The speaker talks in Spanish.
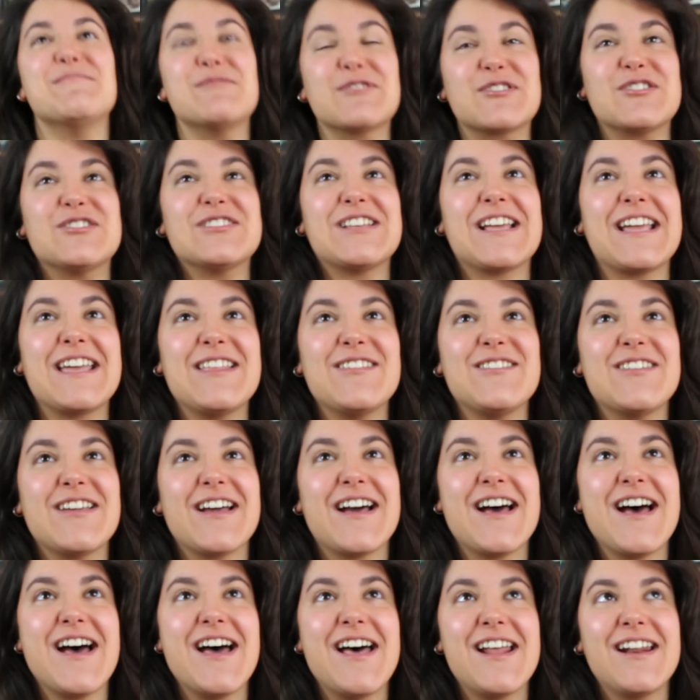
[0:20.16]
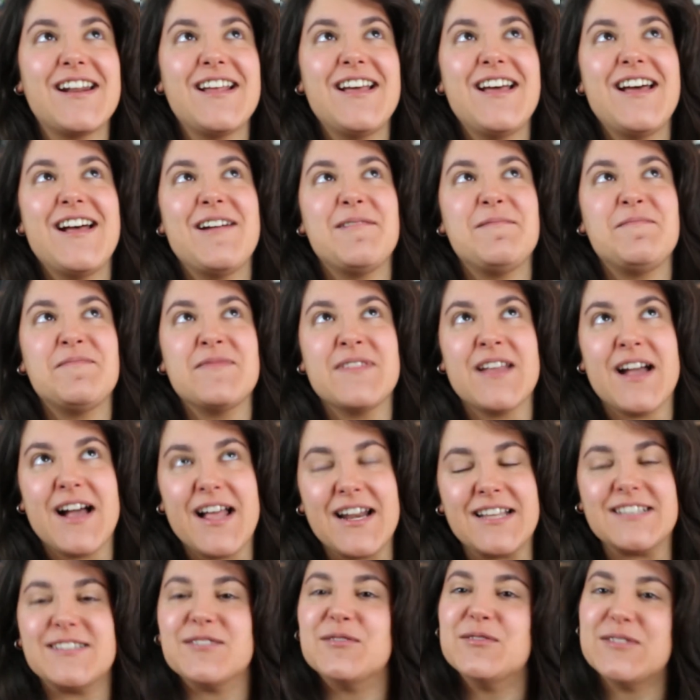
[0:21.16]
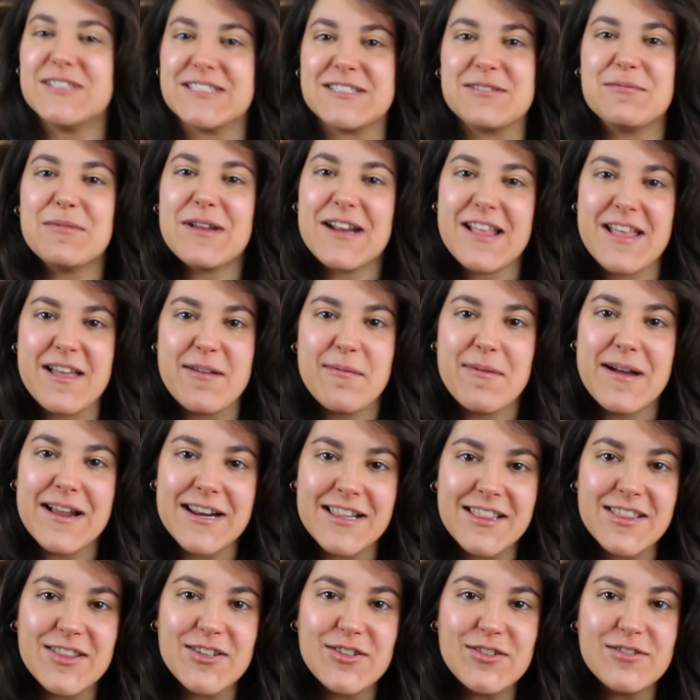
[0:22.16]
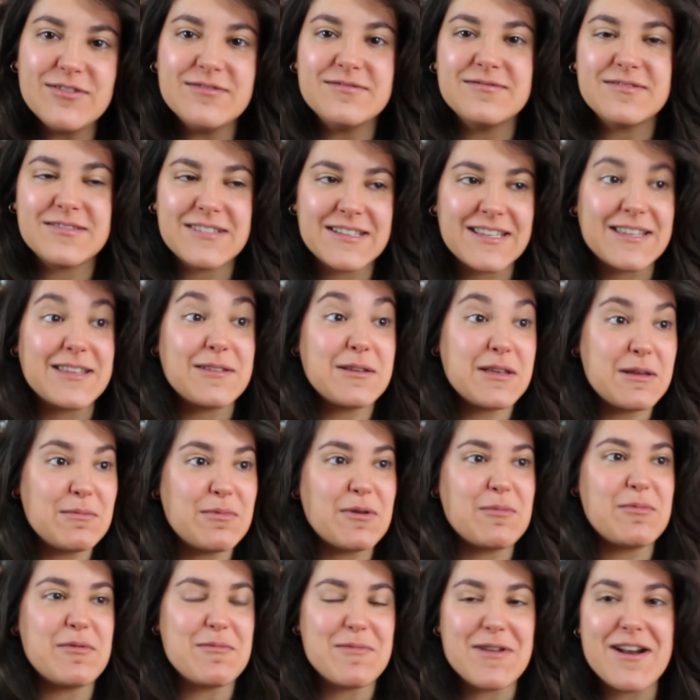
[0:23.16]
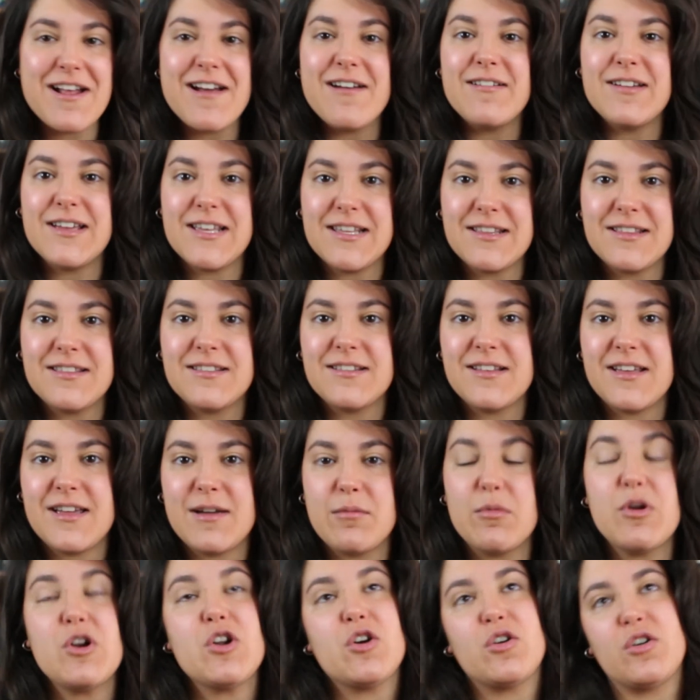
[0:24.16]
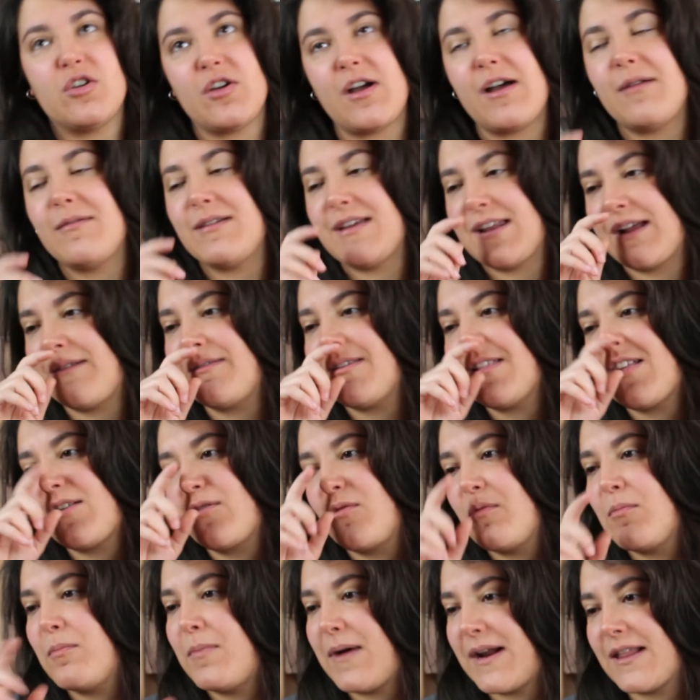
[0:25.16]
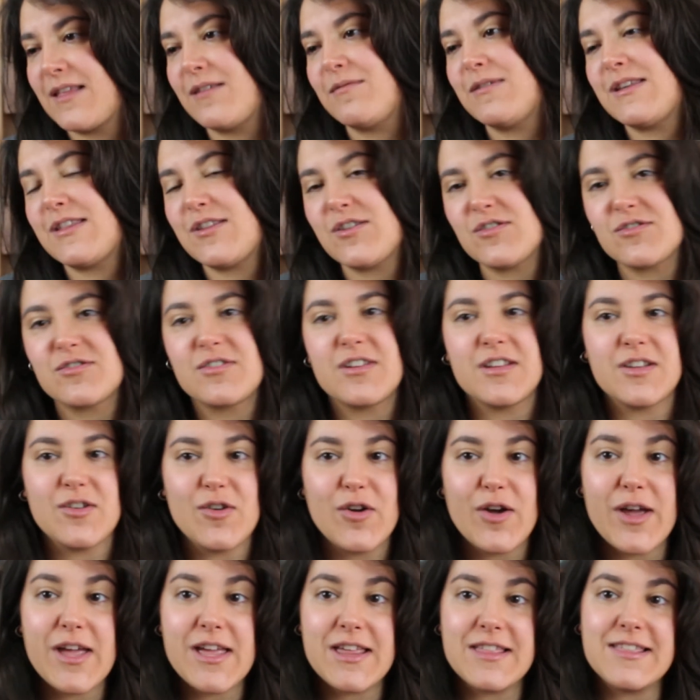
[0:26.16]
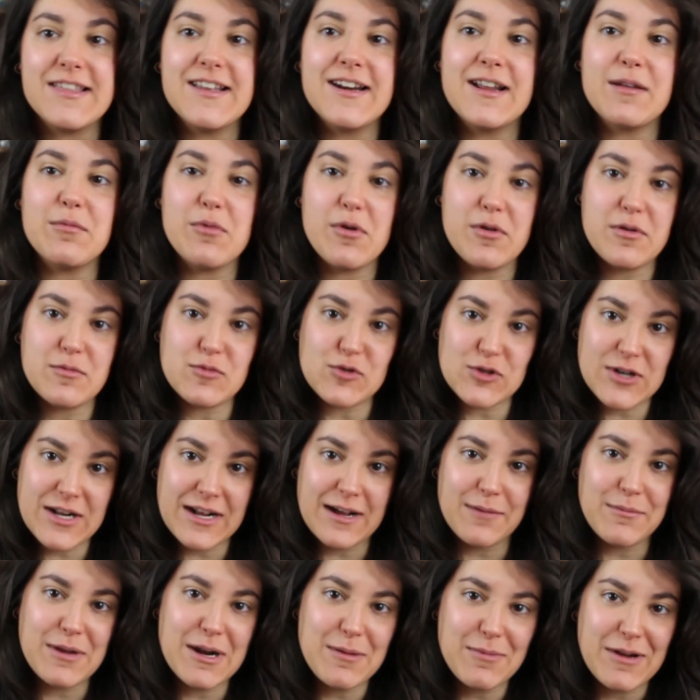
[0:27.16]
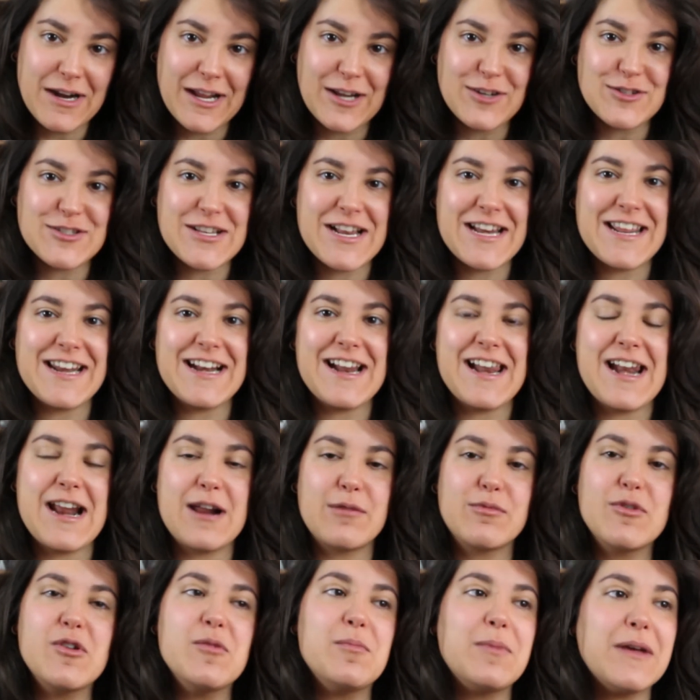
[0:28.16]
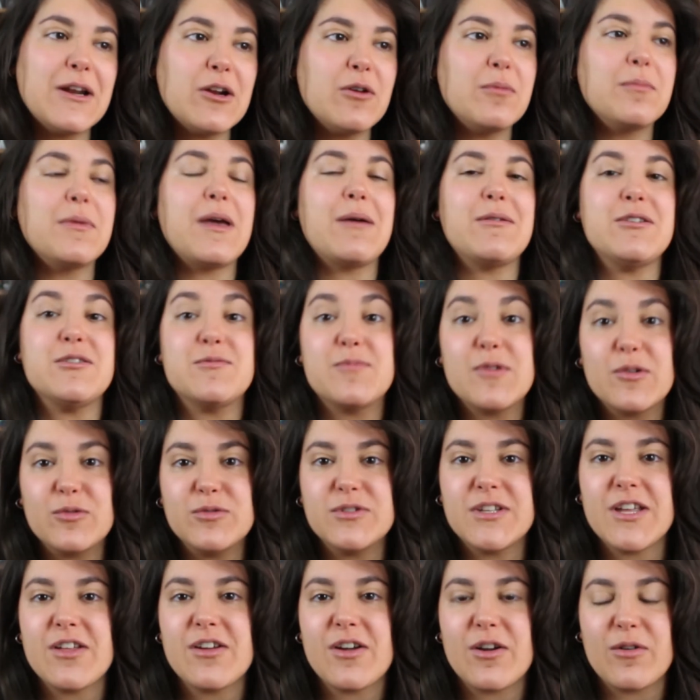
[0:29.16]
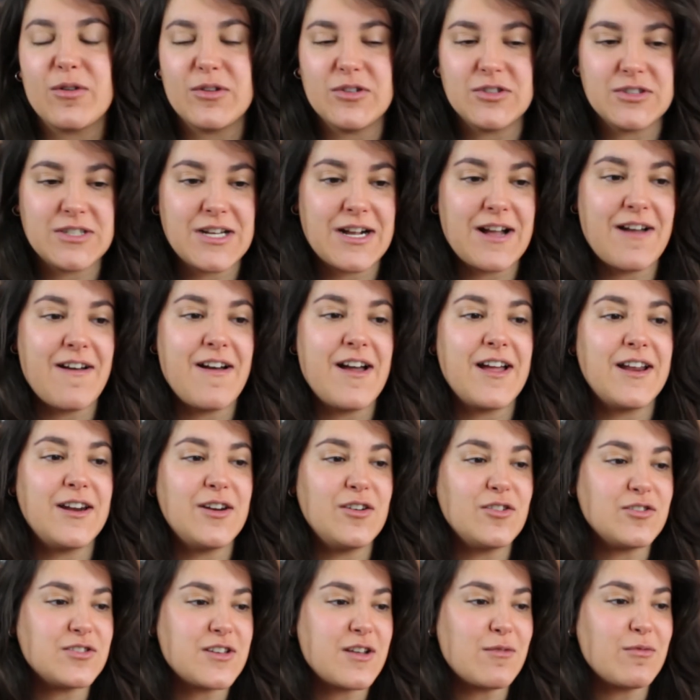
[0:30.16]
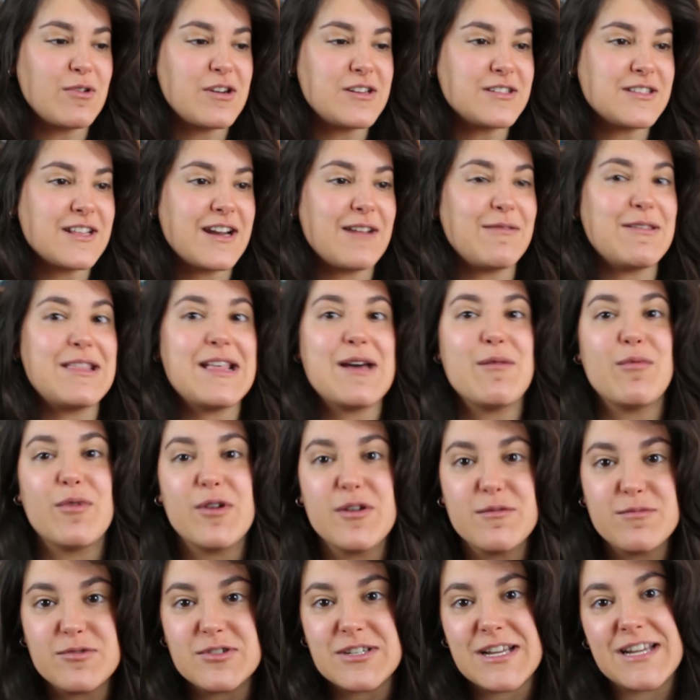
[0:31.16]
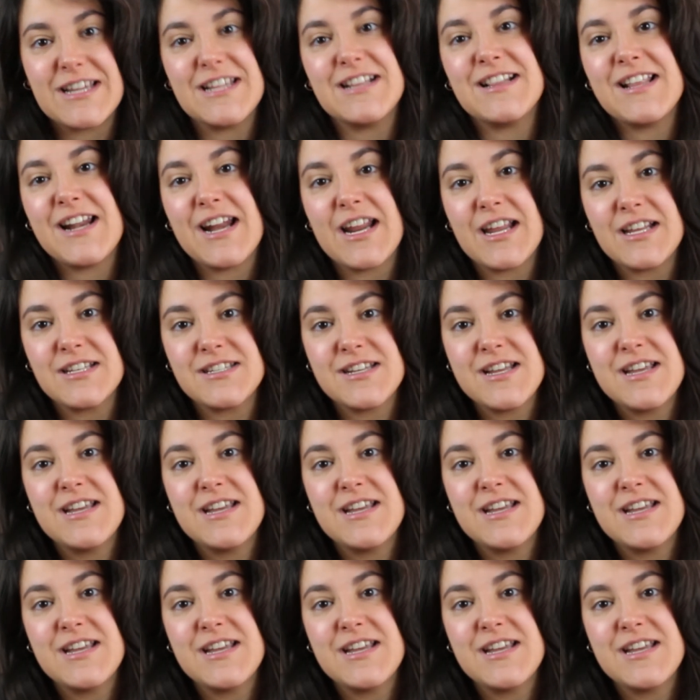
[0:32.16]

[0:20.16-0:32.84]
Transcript: Hemos conseguido llegar a la segunda semana de marzo y por primera vez, eh, bueno, no, a ver, había algún par de vídeos que tengo que decir que movimos la cámara para que no saliera el árbol, pero me habéis preguntado que cuando sacaban los árboles de Navidad, bueno, pues aquí tenéis.